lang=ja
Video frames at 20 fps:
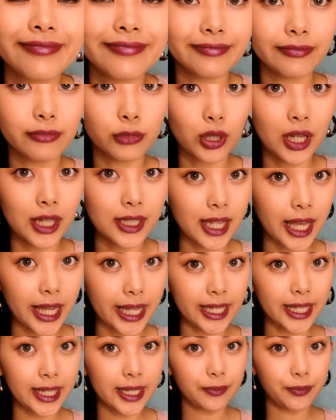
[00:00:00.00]

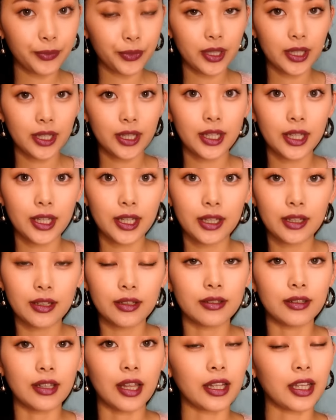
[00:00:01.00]
紫
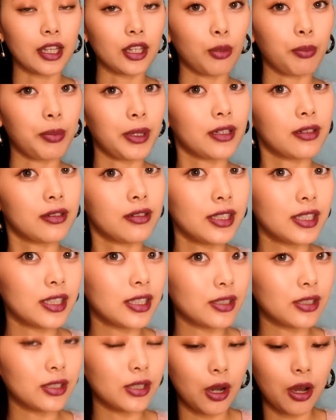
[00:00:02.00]
だけどびっくりす
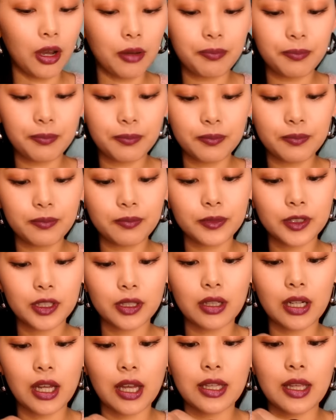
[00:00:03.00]
るよこ
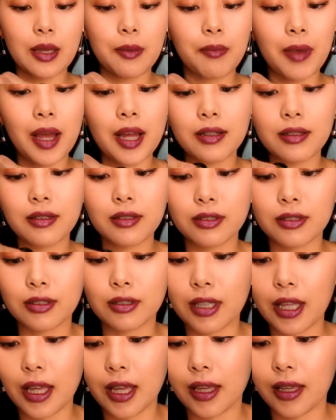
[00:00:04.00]
れはねマックの
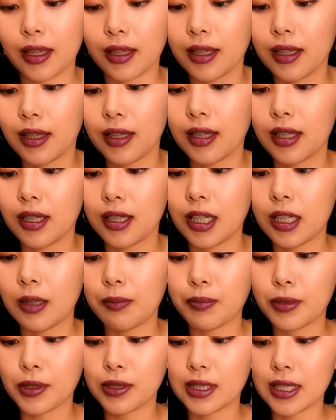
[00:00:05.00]
ね
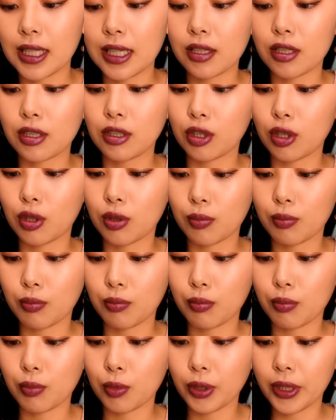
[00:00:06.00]
リップスティックの
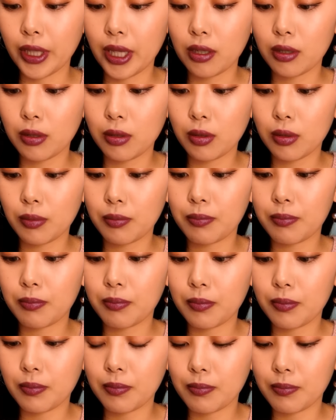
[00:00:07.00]
モデル
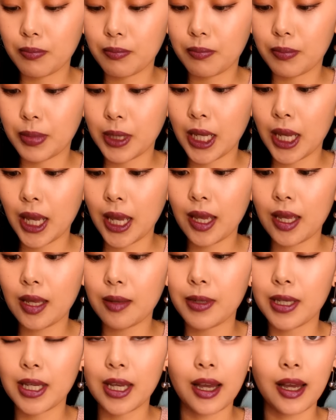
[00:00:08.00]

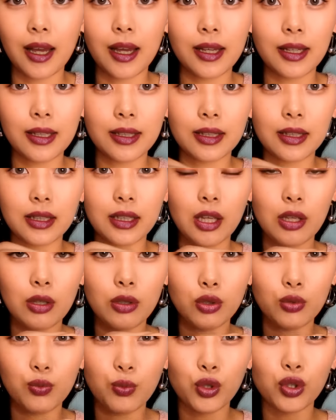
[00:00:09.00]
ビヘイビアってい
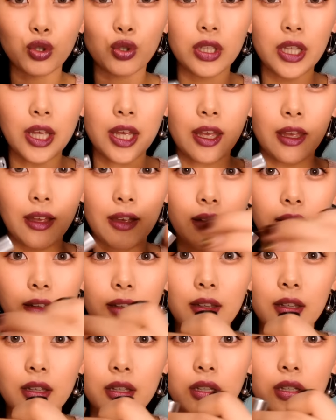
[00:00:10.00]
うもので
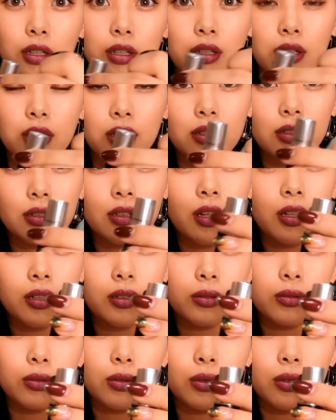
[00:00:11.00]
なん
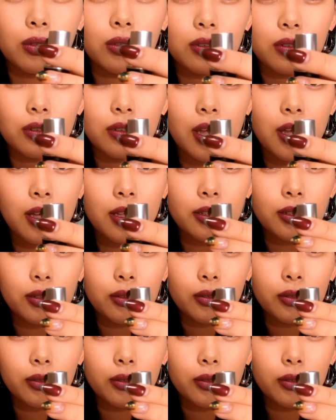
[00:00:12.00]
となんと